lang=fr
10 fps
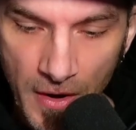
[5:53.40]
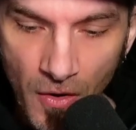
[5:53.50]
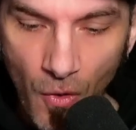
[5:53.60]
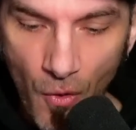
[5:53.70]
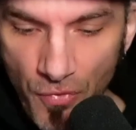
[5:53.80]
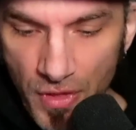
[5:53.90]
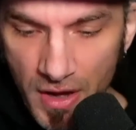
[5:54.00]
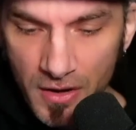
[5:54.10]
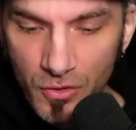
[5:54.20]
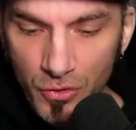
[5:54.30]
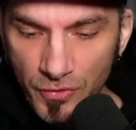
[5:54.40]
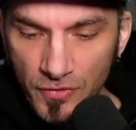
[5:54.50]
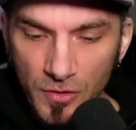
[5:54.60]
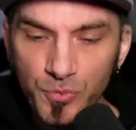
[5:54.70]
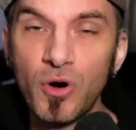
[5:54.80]
On a le
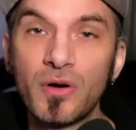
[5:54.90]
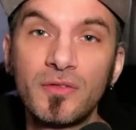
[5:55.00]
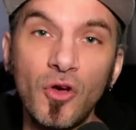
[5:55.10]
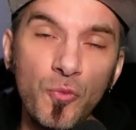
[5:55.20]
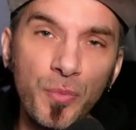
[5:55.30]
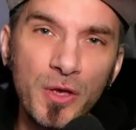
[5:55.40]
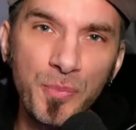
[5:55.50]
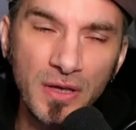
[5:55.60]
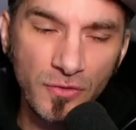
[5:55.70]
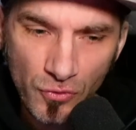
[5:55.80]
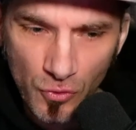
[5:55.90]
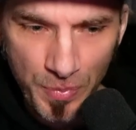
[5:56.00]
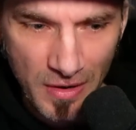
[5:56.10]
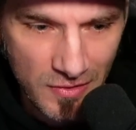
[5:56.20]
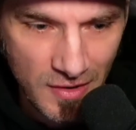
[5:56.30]
cyborg Tao Pai Pai
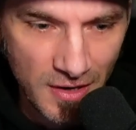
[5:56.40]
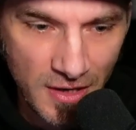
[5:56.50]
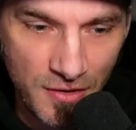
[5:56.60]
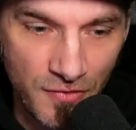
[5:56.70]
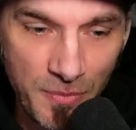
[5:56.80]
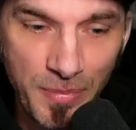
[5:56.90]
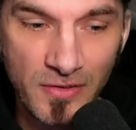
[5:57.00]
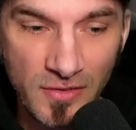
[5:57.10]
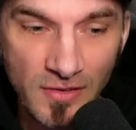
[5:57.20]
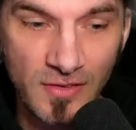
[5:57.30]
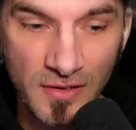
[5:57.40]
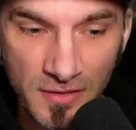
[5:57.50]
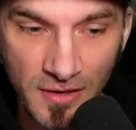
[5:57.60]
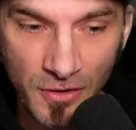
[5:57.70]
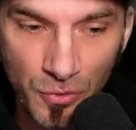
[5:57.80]
Strike qui va passer
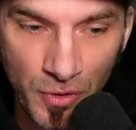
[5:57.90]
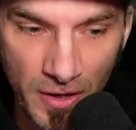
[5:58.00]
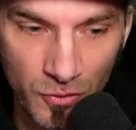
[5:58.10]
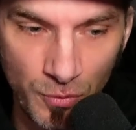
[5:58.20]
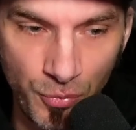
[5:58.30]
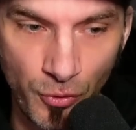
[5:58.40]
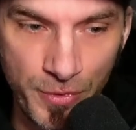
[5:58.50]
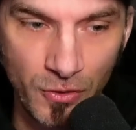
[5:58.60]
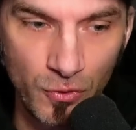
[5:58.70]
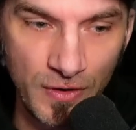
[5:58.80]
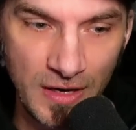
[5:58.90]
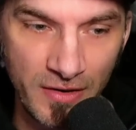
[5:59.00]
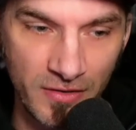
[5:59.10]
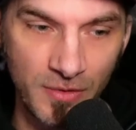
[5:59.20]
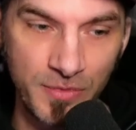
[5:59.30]
ZTUR. Donc première nouvelle
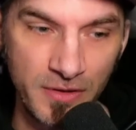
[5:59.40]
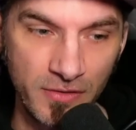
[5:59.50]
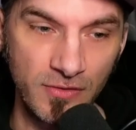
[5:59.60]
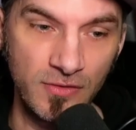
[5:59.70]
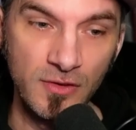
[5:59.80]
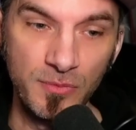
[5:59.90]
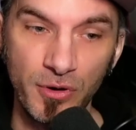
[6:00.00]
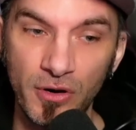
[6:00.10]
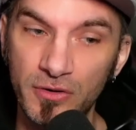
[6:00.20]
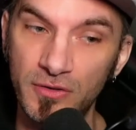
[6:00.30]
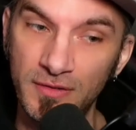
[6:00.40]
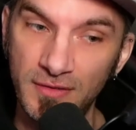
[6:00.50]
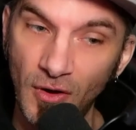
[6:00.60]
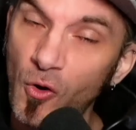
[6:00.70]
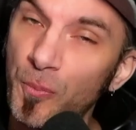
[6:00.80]
les amis, cyborg
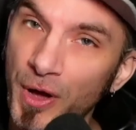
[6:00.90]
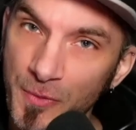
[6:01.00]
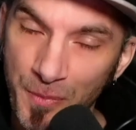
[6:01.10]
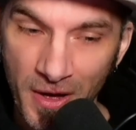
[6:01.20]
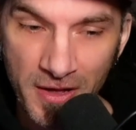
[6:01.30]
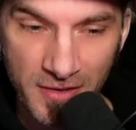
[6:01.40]
Tao Pai Pai